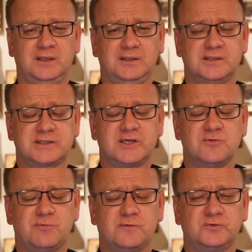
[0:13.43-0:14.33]
i z tego
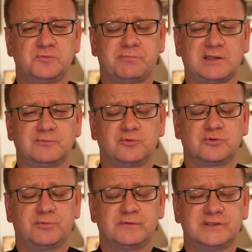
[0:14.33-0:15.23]
powodu Pan Bóg
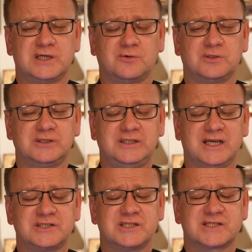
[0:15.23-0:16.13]
powiedział: Ja
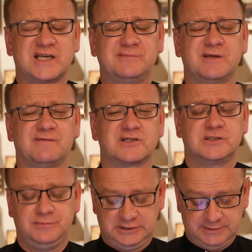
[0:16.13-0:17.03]
się zajmę
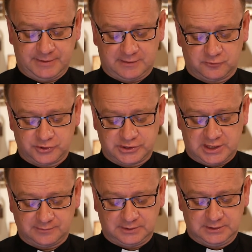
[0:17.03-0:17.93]
waszymi
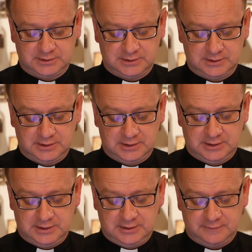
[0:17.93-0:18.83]
nieprawościami.
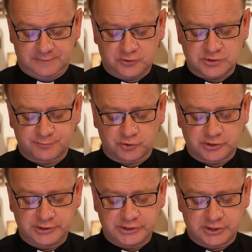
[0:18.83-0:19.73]
Wy
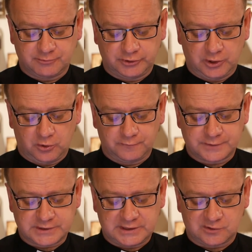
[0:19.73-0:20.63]
rozproszyliście moje
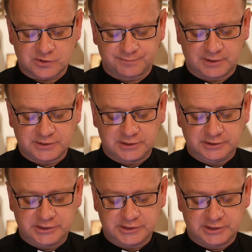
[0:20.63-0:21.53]
owce,
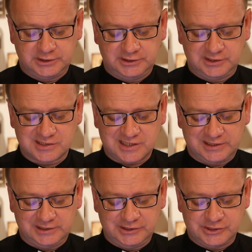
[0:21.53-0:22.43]
rozpędziliście i nie
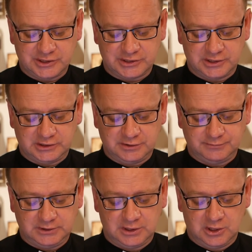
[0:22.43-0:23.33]
zajęliście się
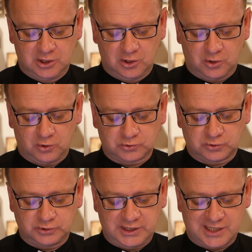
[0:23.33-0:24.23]
nimi,
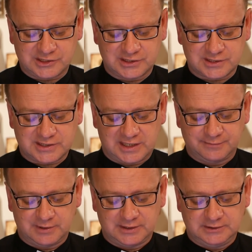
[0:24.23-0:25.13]
oto ja się
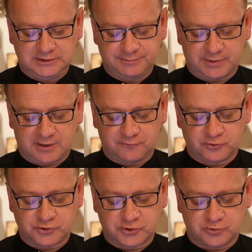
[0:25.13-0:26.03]
zajmę
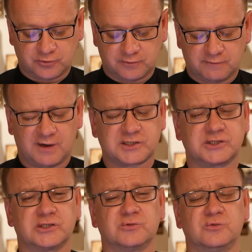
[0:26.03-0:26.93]
nieprawością
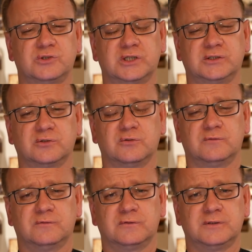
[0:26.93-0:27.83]
waszych
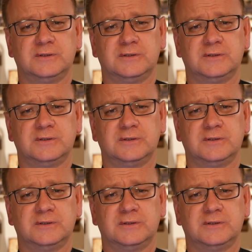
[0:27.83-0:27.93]
uczynków.